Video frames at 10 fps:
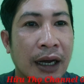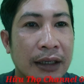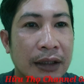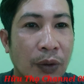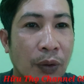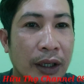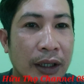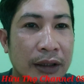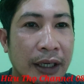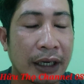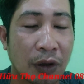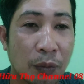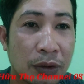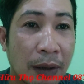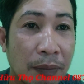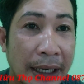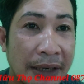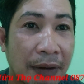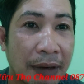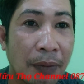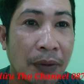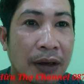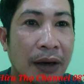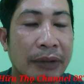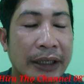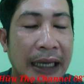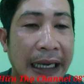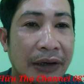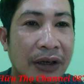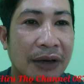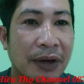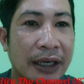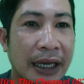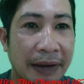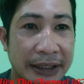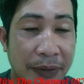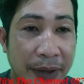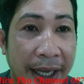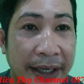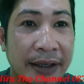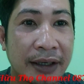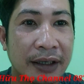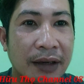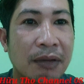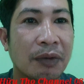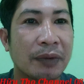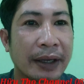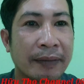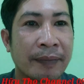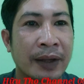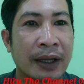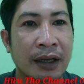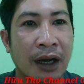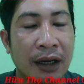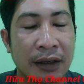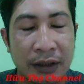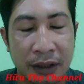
uh, kết cuộc á, thì cũng không thấy vào đâu không thấy ai nói là vấn đề về sao kê đúng không quý vị đó